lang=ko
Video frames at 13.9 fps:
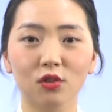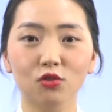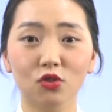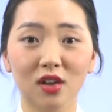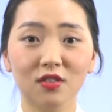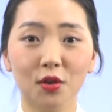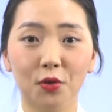
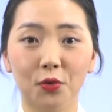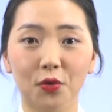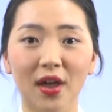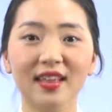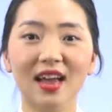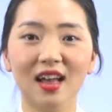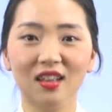추가적으로
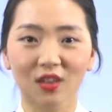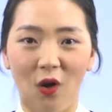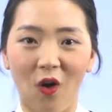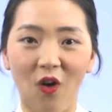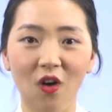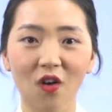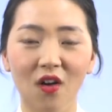한 강
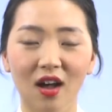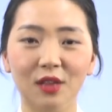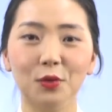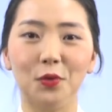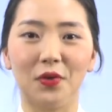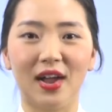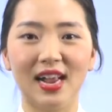더
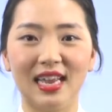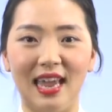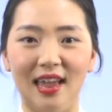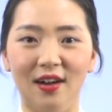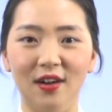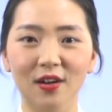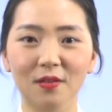하도록
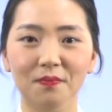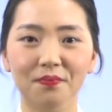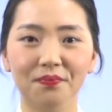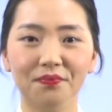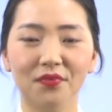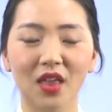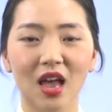할게요.
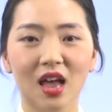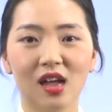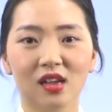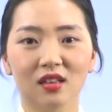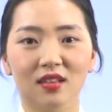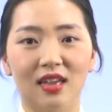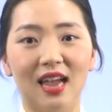
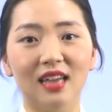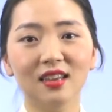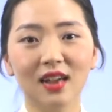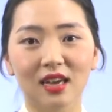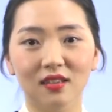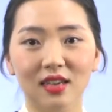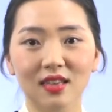자,
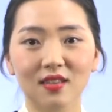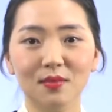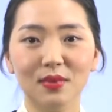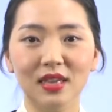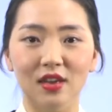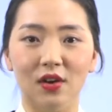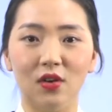다들
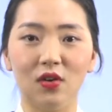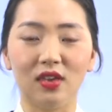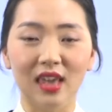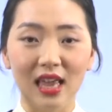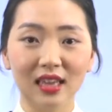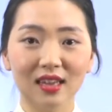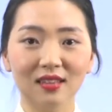아시겠지만요.
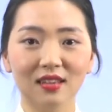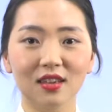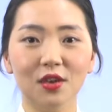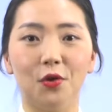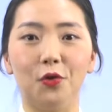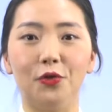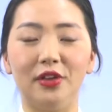get 같은
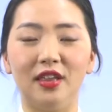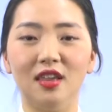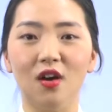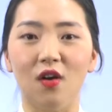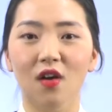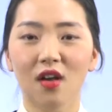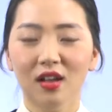
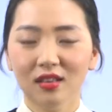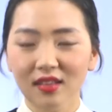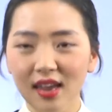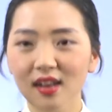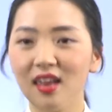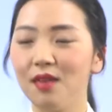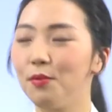경우는요.
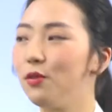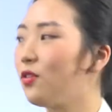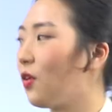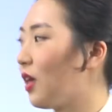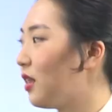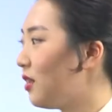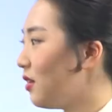제일
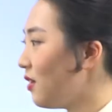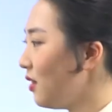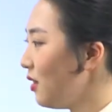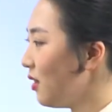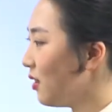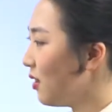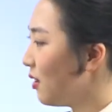기본적인
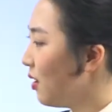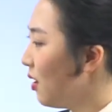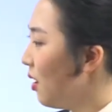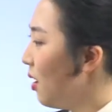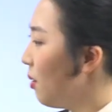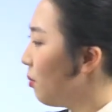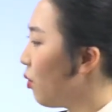뜻이
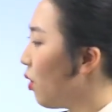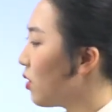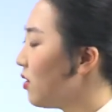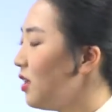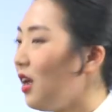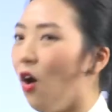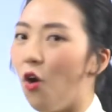
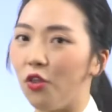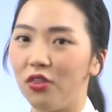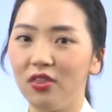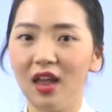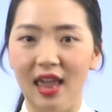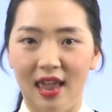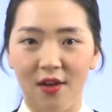무엇을
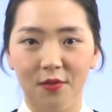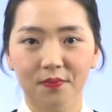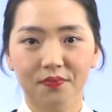얻다예요.